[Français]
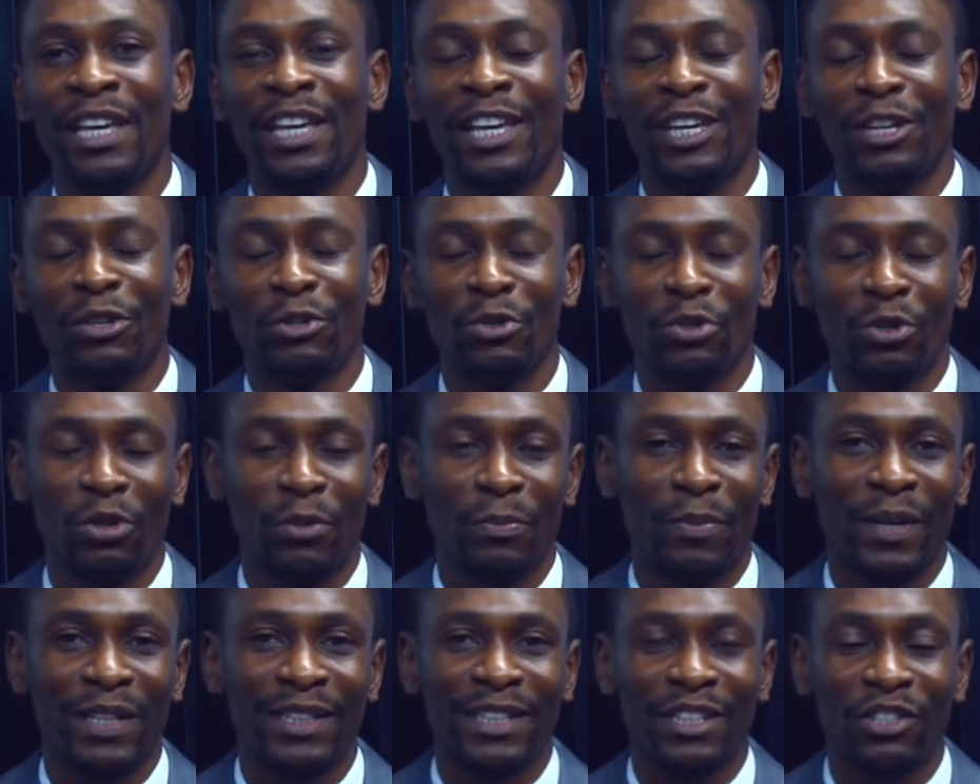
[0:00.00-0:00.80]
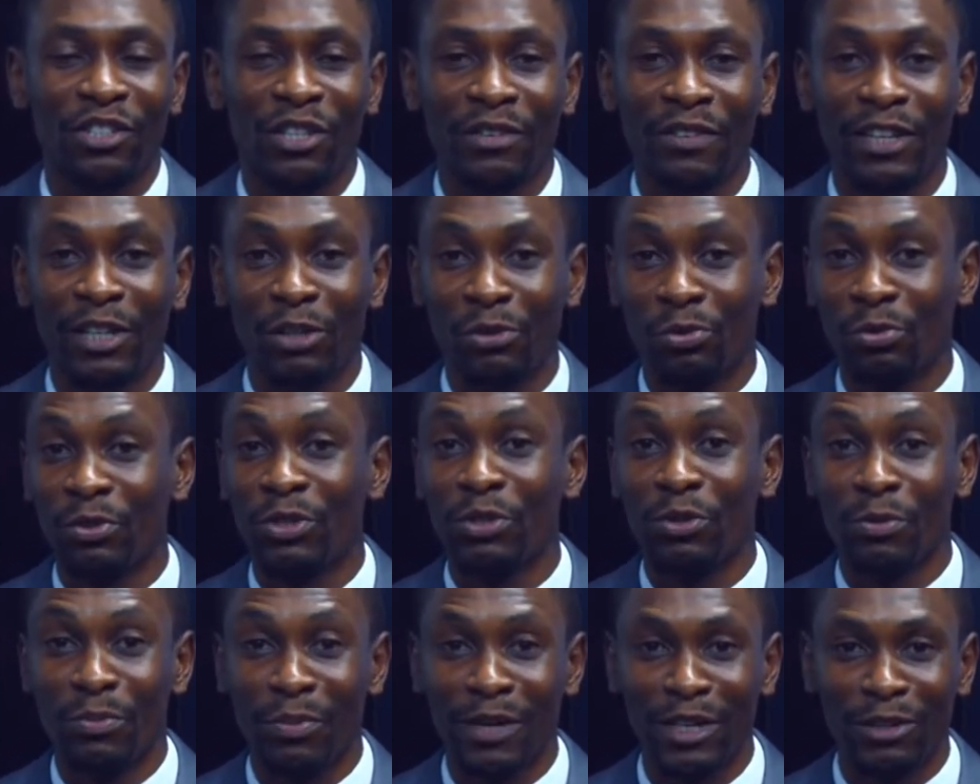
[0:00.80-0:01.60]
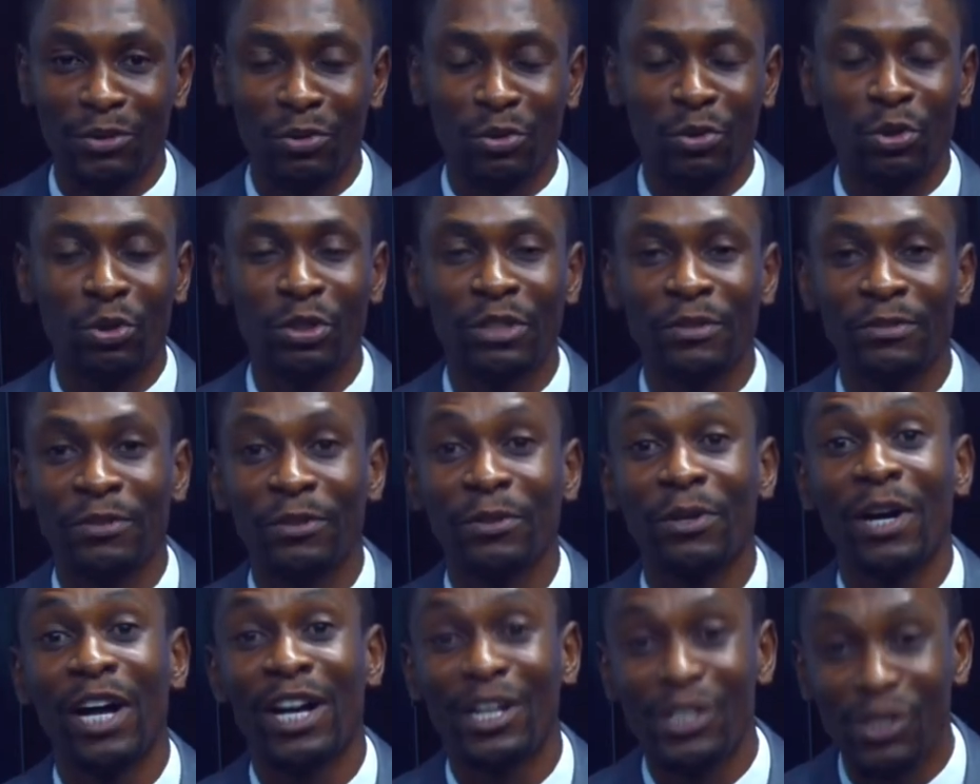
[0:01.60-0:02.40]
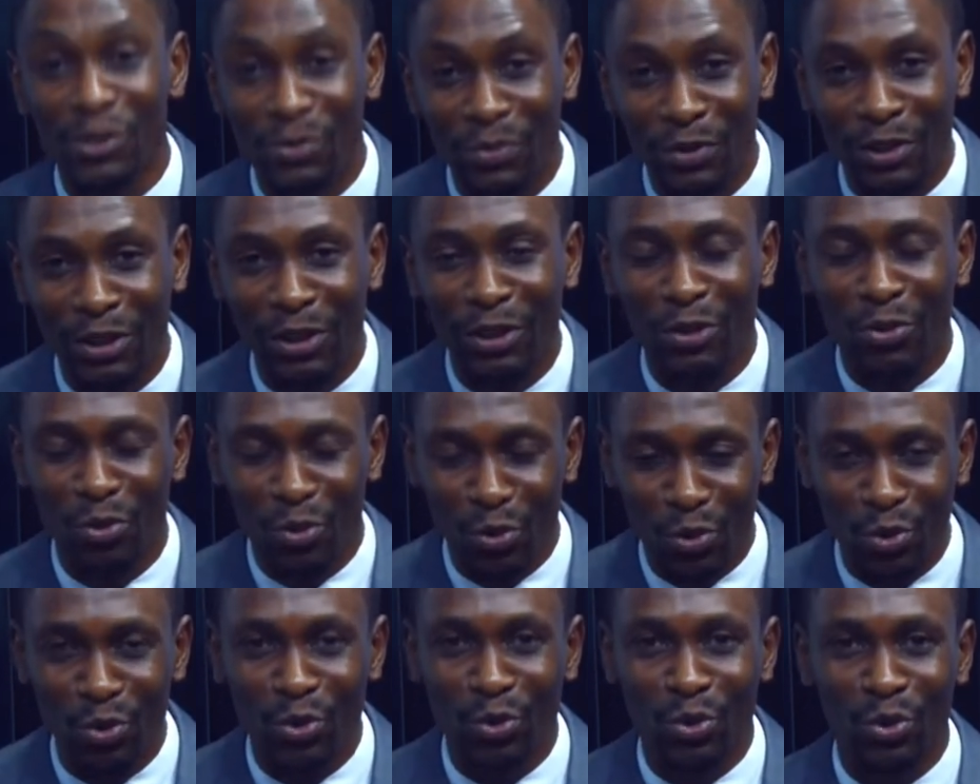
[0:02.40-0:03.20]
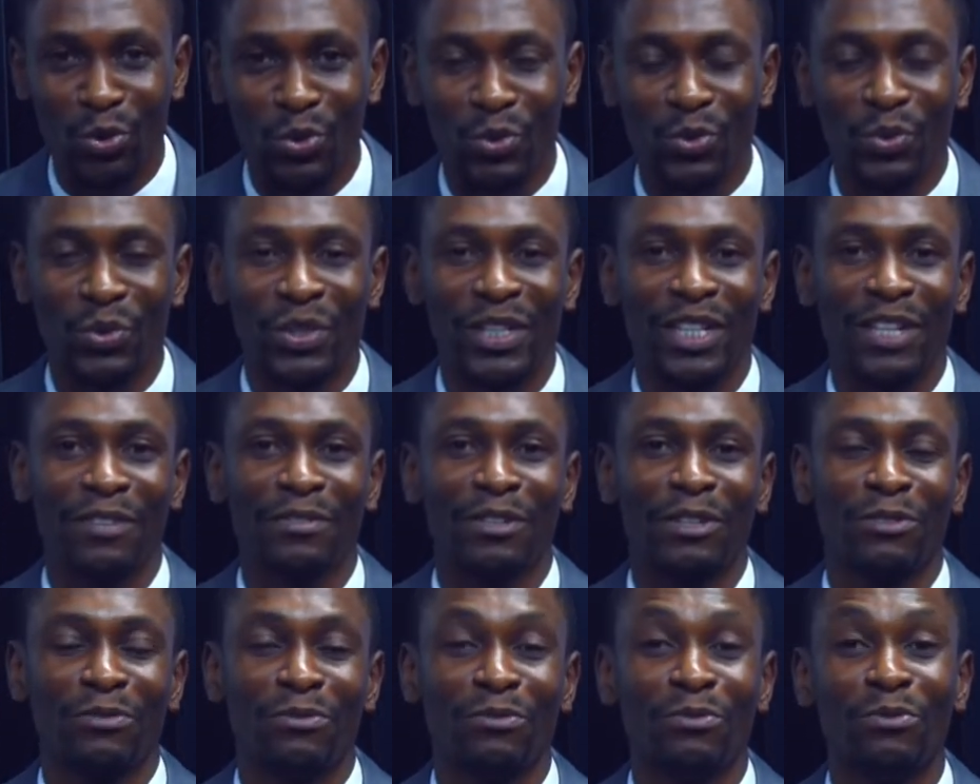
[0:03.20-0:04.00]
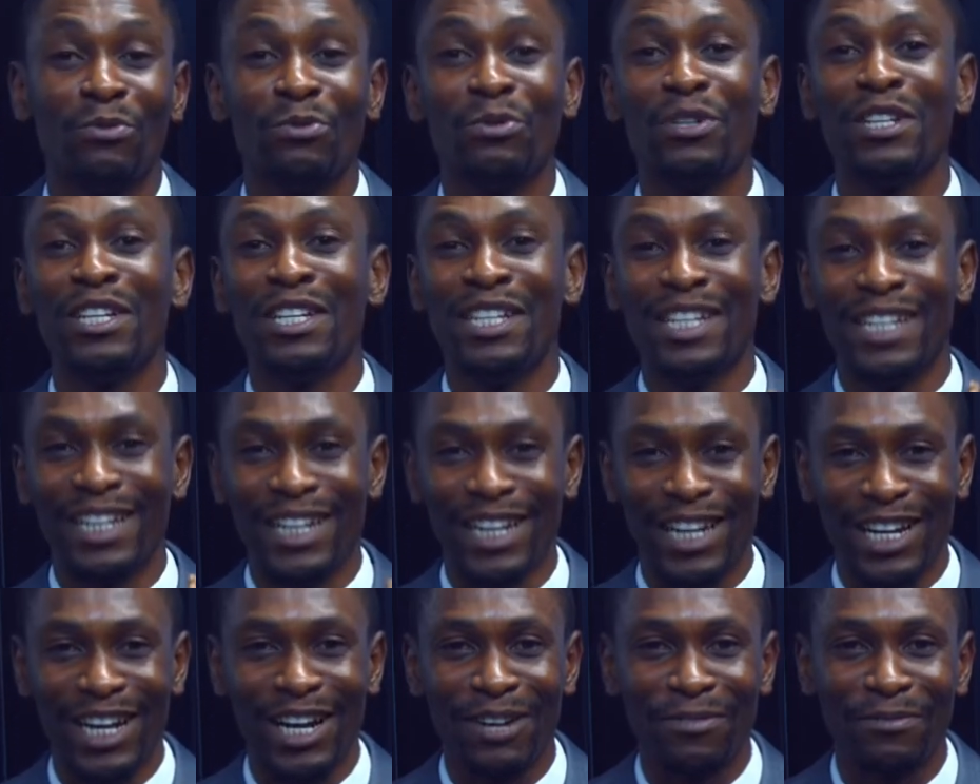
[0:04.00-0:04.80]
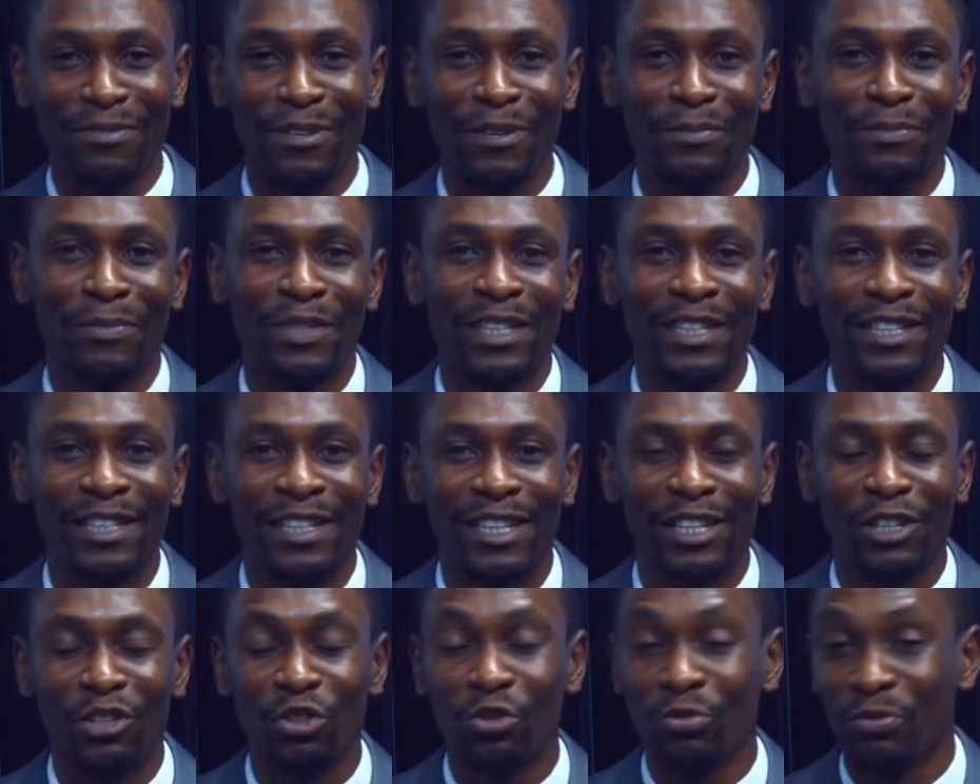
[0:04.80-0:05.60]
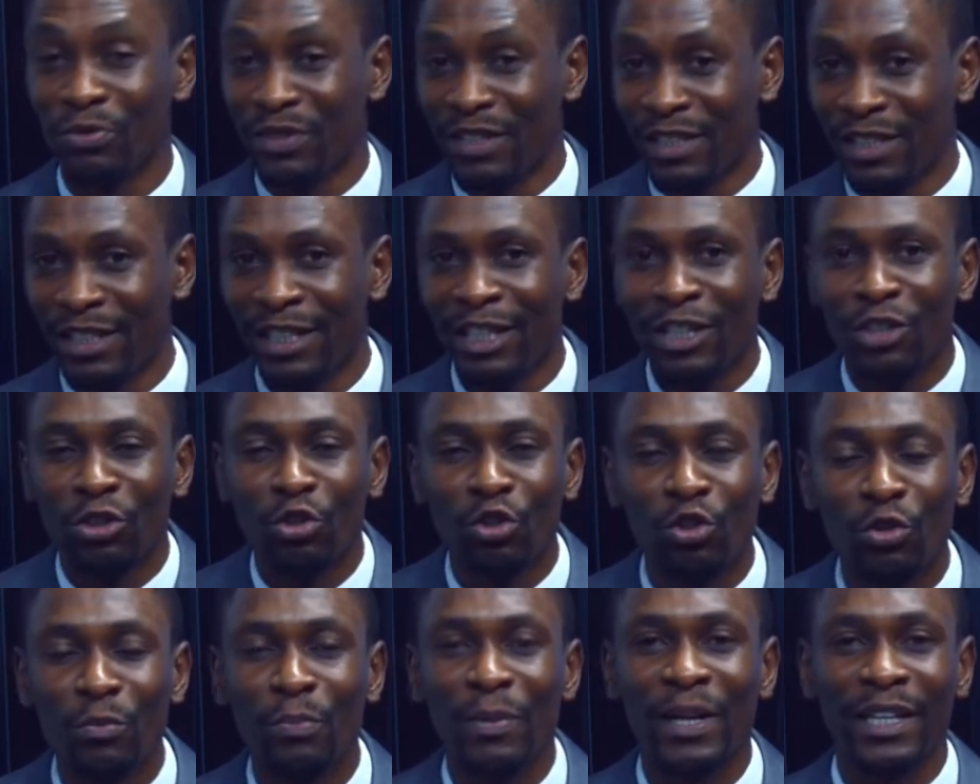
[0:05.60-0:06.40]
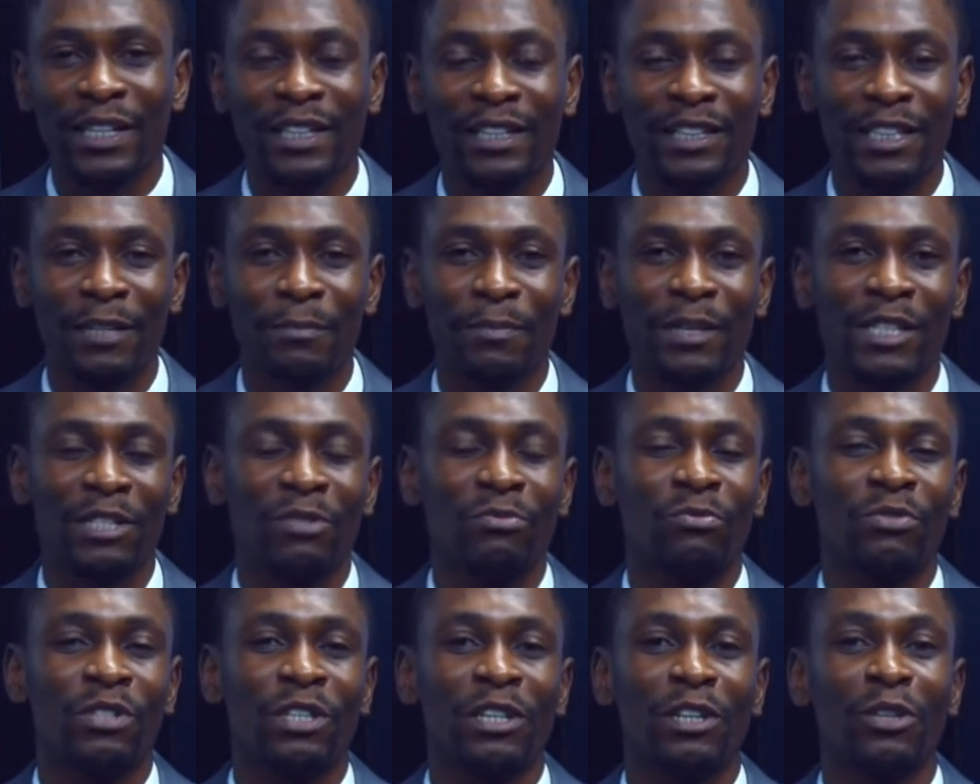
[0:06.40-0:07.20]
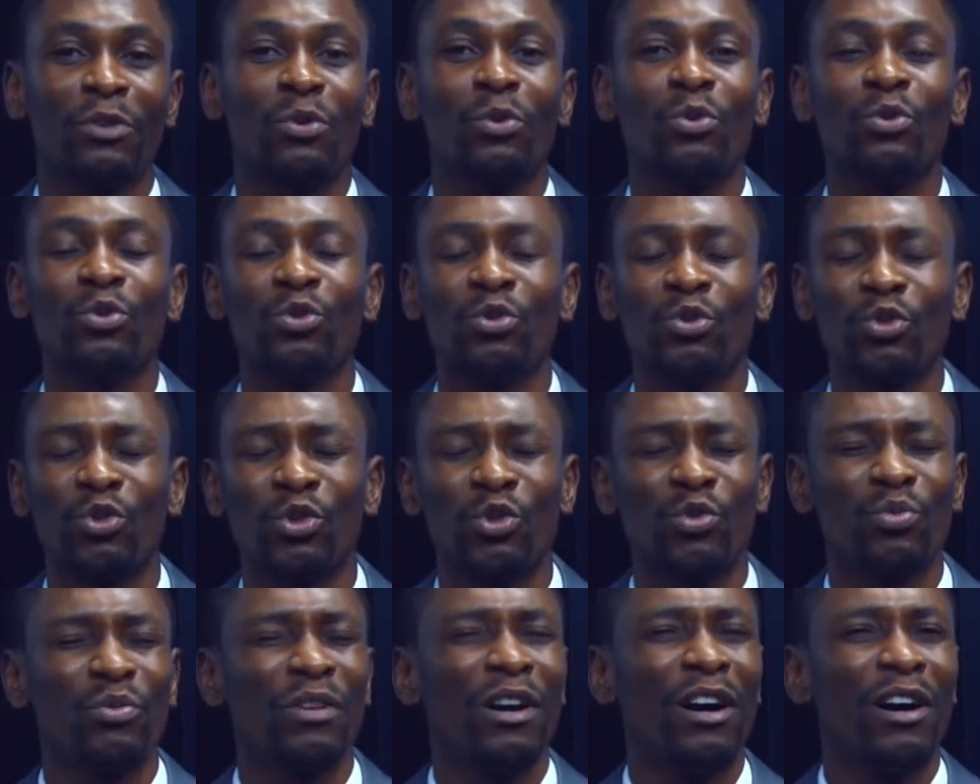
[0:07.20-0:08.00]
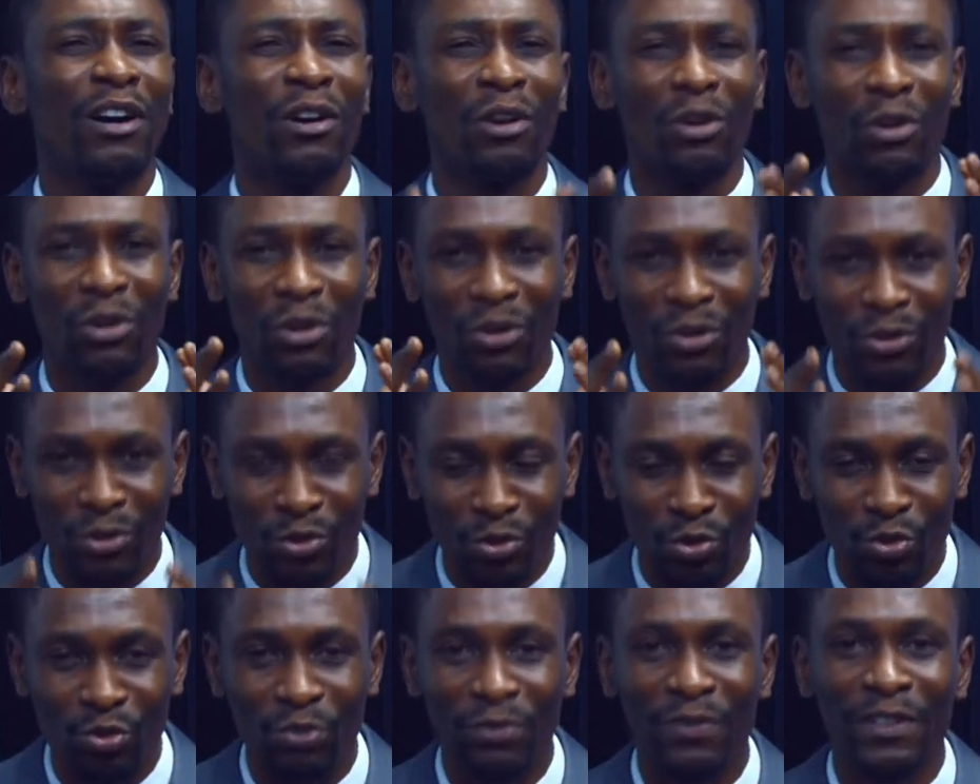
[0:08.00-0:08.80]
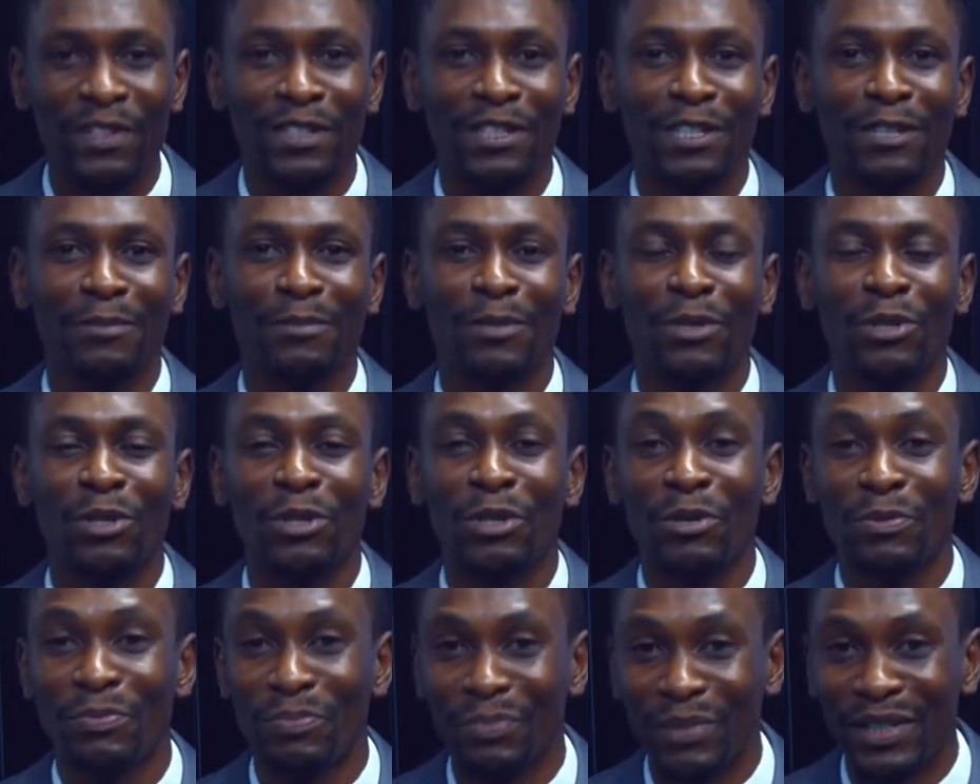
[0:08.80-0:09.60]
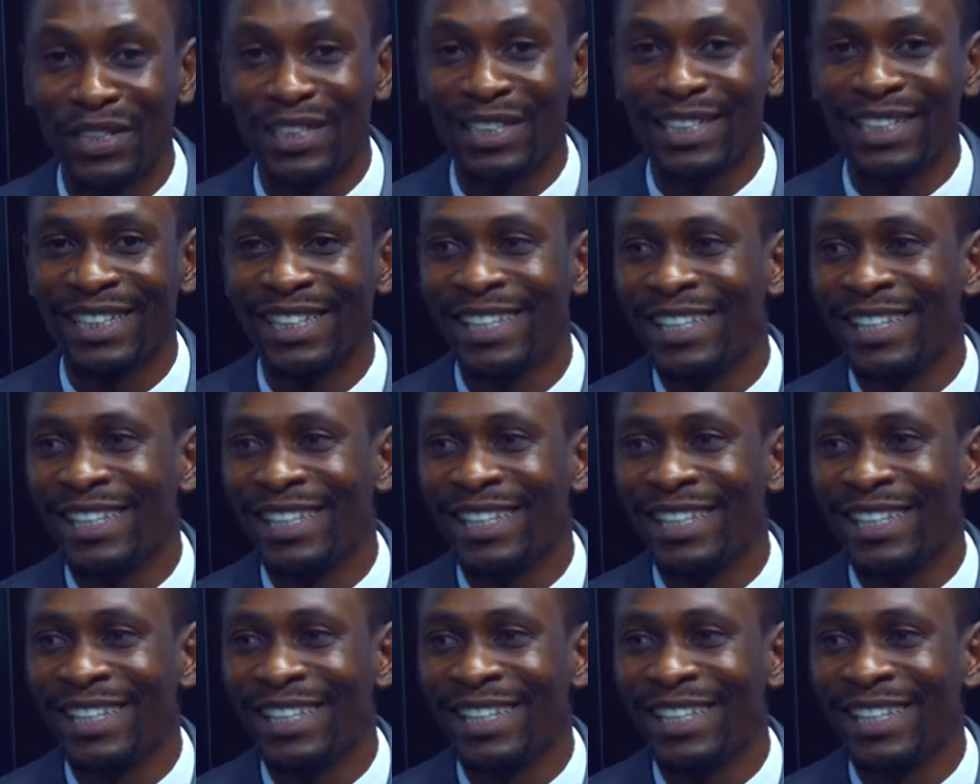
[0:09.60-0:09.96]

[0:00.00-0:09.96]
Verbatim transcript: Nous allons partager avec lui ce plateau de livres inspiré aujourd'hui avec vous, la famille, que je vous dis de ne pas quitter parce que vous serez aujourd'hui encore suffisamment béni.